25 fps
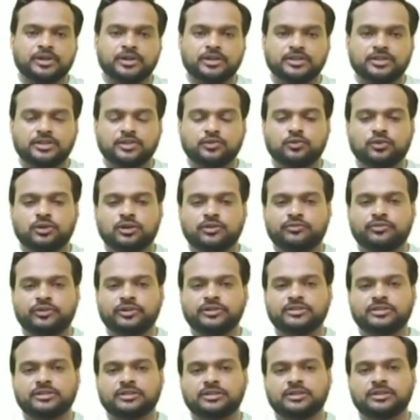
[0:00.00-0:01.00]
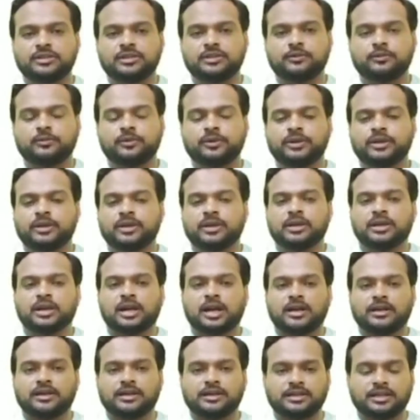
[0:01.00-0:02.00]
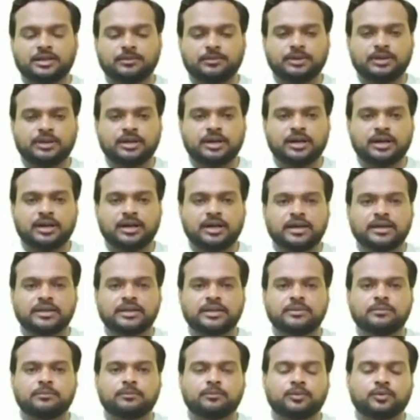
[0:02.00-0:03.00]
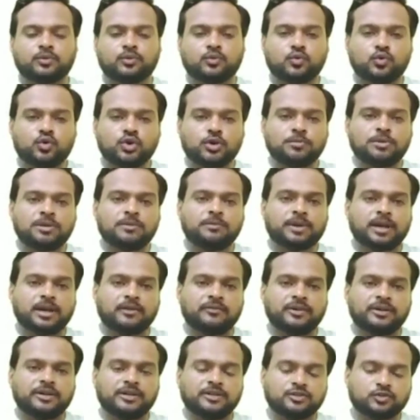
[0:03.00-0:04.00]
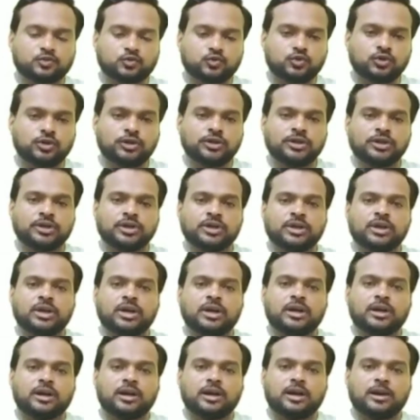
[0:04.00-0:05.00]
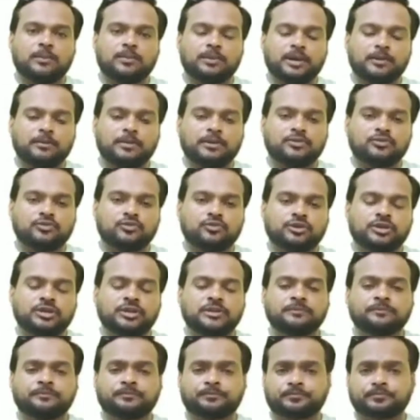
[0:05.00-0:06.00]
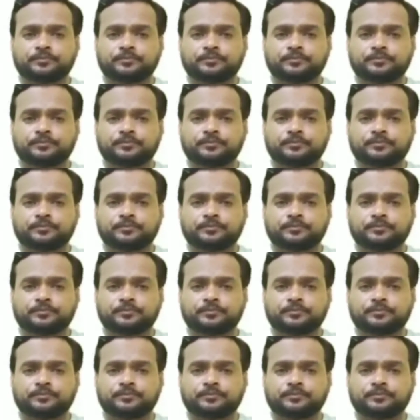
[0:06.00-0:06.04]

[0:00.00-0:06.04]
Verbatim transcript: इसी को रेफरेंस देते हुए आगे ये भी कहा है कि कोई भी प्राइवेट स्कूल अपने बच्चों की